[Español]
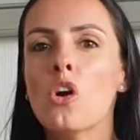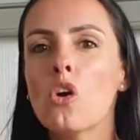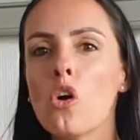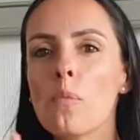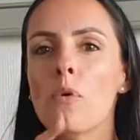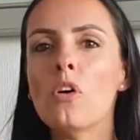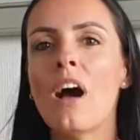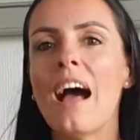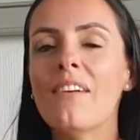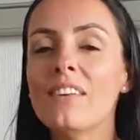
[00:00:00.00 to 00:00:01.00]

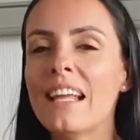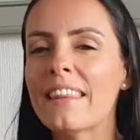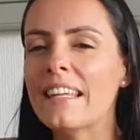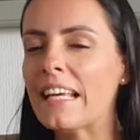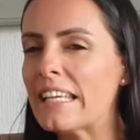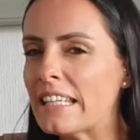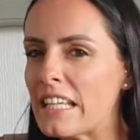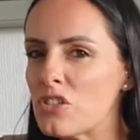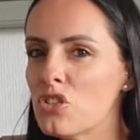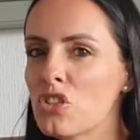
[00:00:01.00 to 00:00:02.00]
cómo habla de la
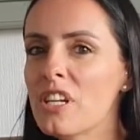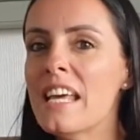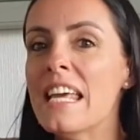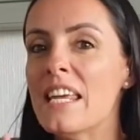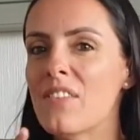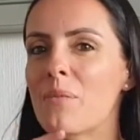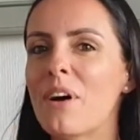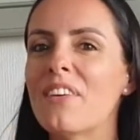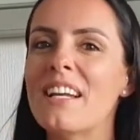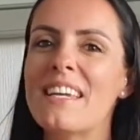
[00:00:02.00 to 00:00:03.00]
gestación y
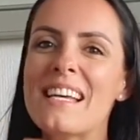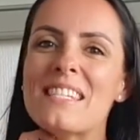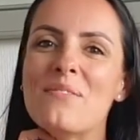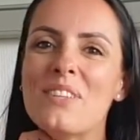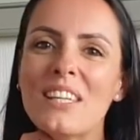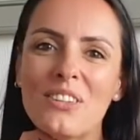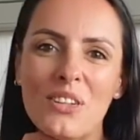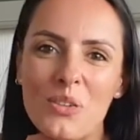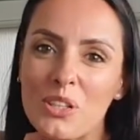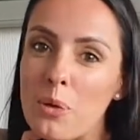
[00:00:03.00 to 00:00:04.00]
vamos a ver el nacimiento
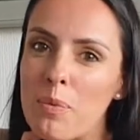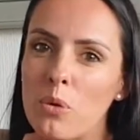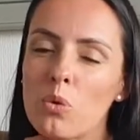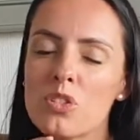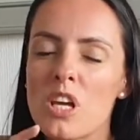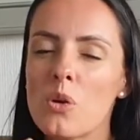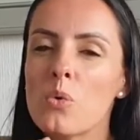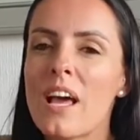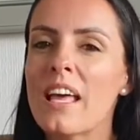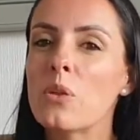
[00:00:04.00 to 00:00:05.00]
de nuestros peludos en
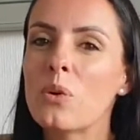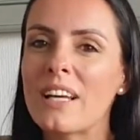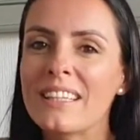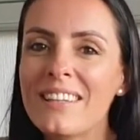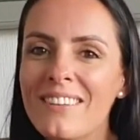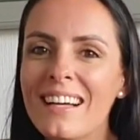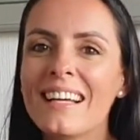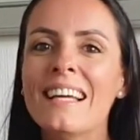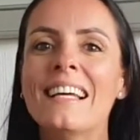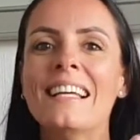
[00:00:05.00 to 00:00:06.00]
una educativa
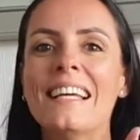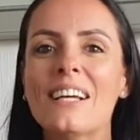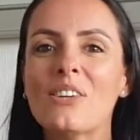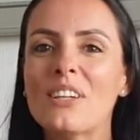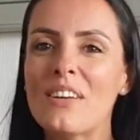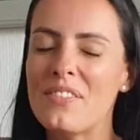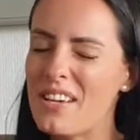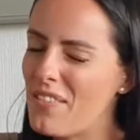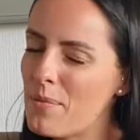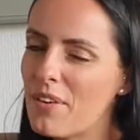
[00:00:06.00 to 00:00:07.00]

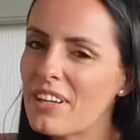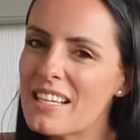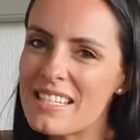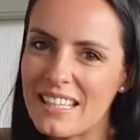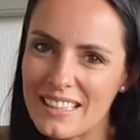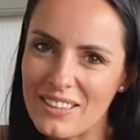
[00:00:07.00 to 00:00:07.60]
ecografía. Vamos a ver la siguiente